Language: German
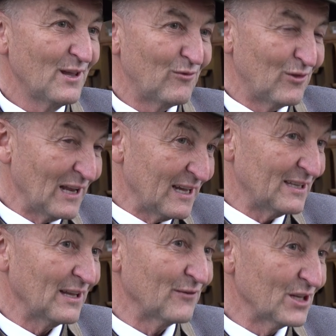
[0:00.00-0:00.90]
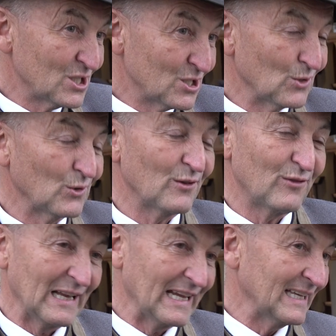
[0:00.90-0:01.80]
vielleicht erwischen oder
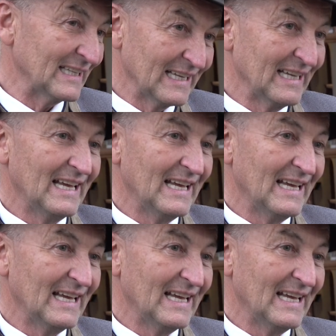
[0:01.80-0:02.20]
vielleicht